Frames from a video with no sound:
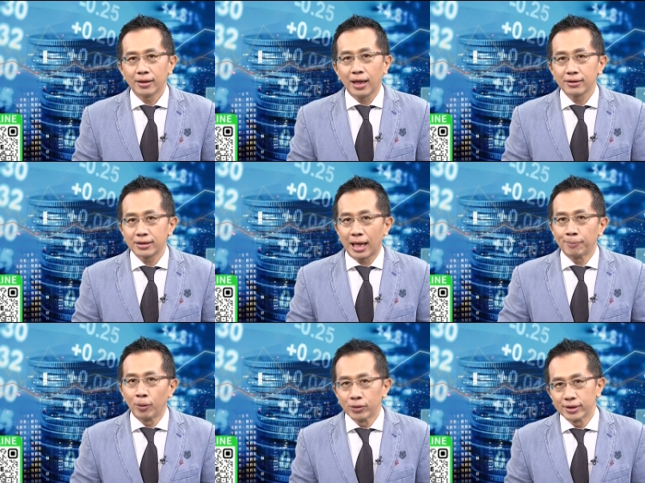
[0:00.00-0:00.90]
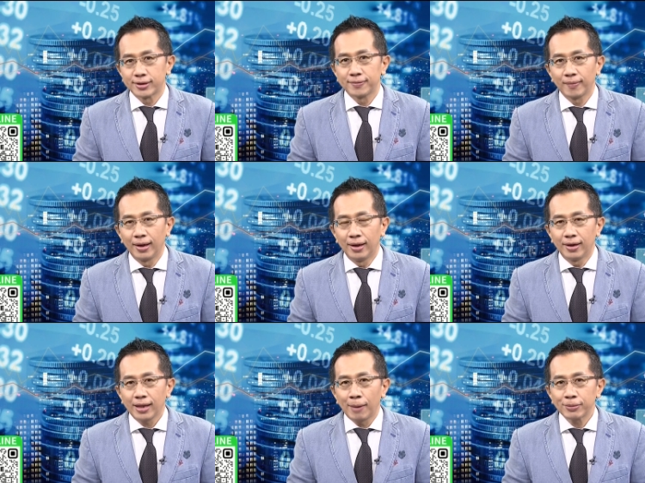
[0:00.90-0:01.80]
他是拿 bonus，
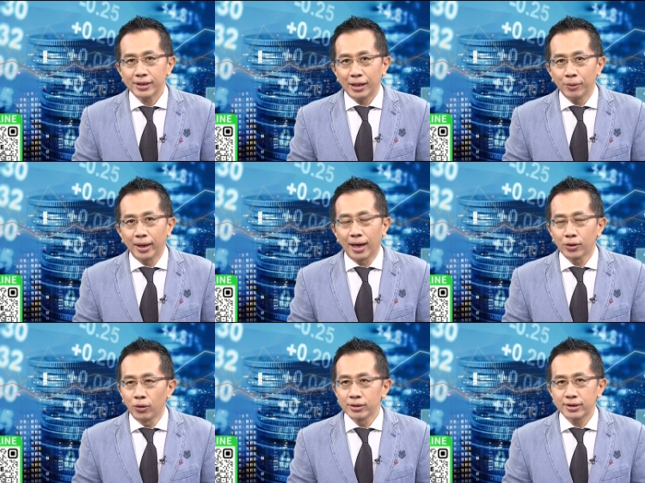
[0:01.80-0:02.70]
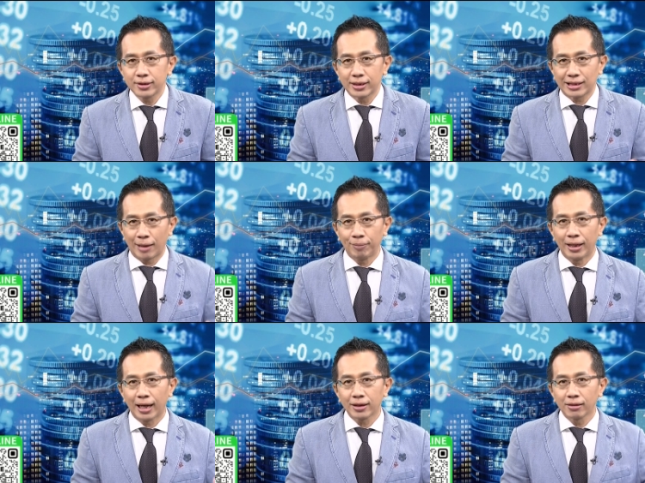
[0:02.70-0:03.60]
他不是因为啊公司的产
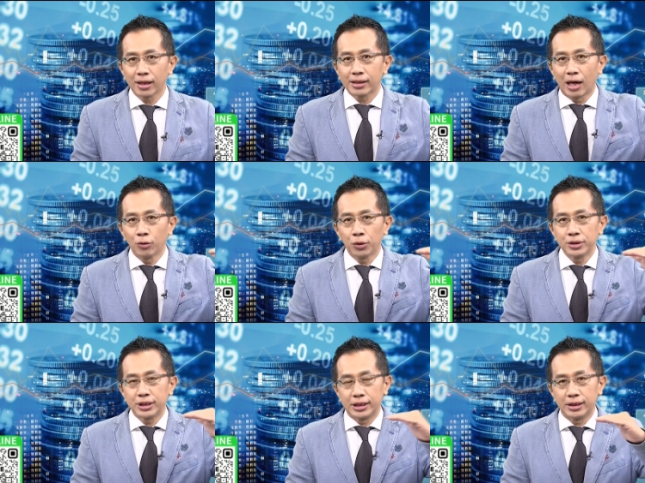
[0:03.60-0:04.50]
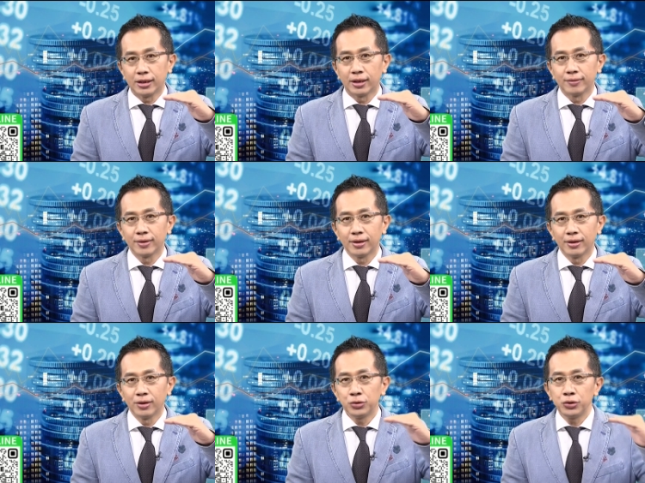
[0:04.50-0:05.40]
品来到个高原期的
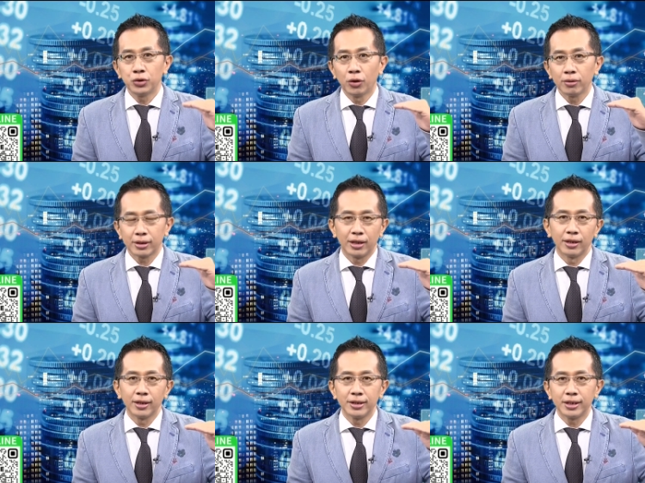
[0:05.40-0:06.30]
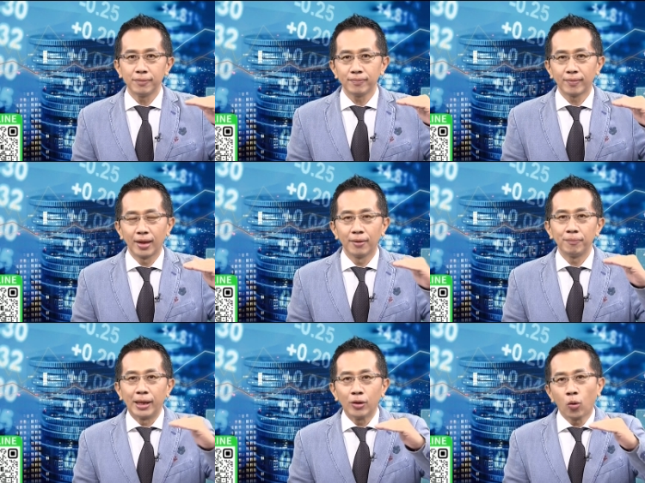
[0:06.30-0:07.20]
需求可能已经
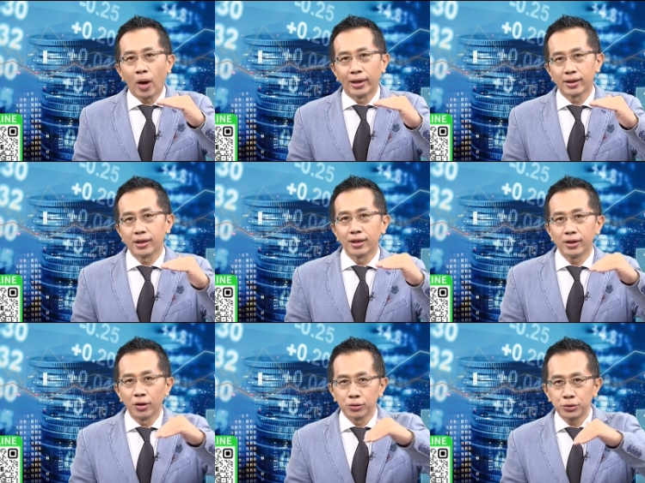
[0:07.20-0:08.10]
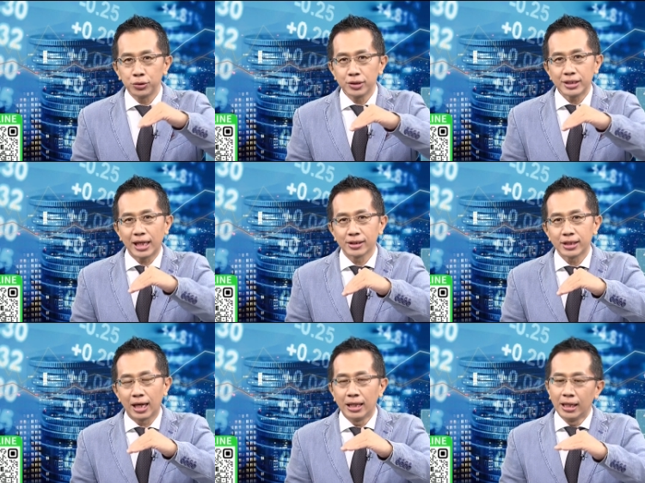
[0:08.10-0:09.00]
平缓了，可能有趋势向
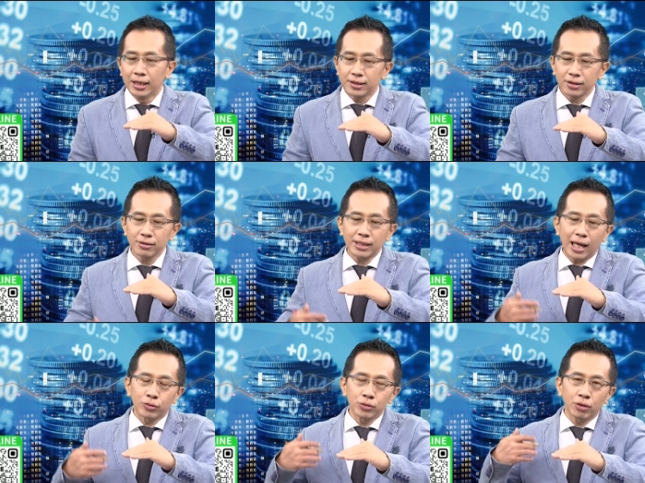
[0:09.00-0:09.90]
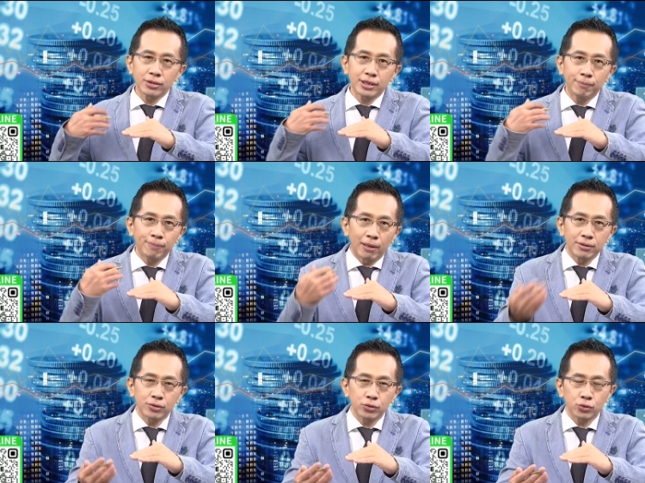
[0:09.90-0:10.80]
下，这时候大股东申报
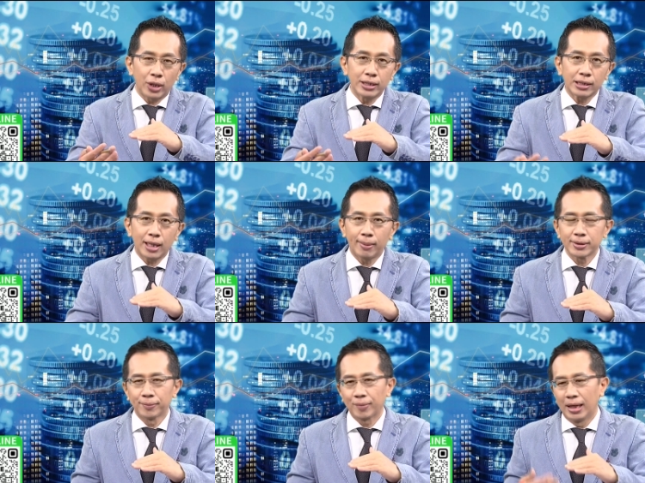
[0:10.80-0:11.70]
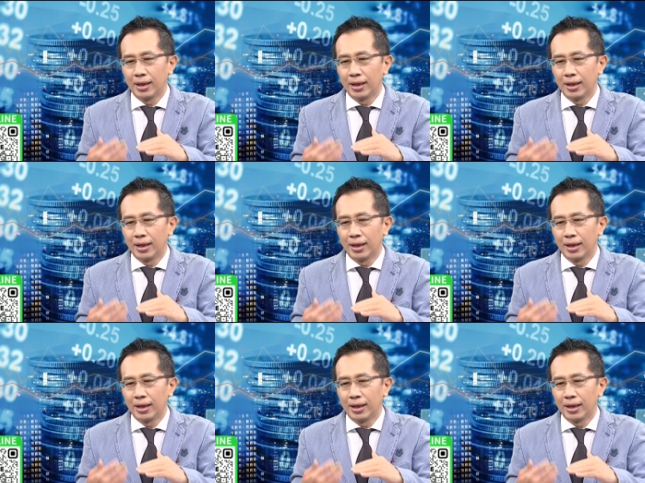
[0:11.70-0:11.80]
转让代表什么？